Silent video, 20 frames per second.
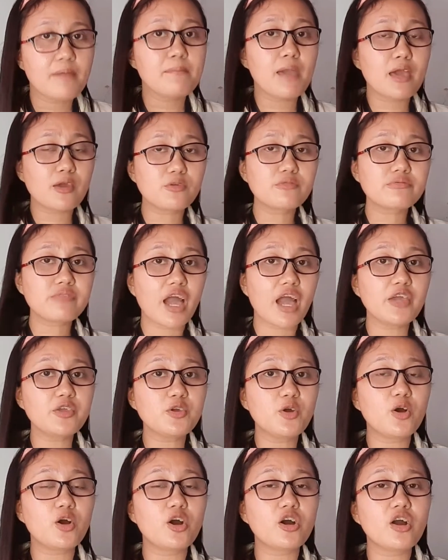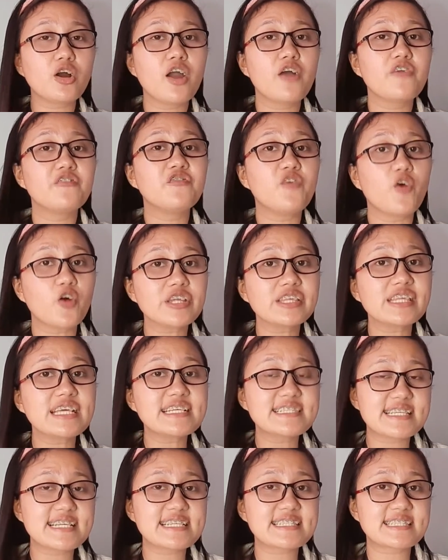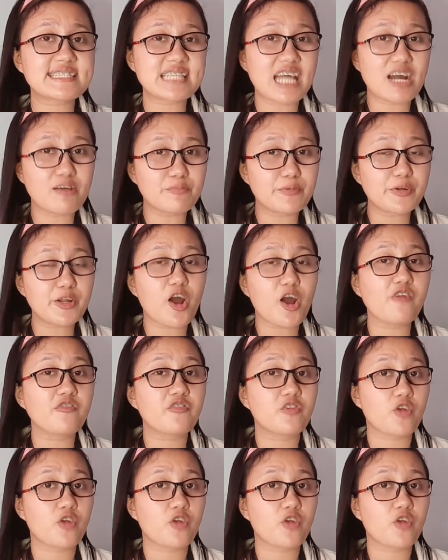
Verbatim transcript: meron tayong 46 number of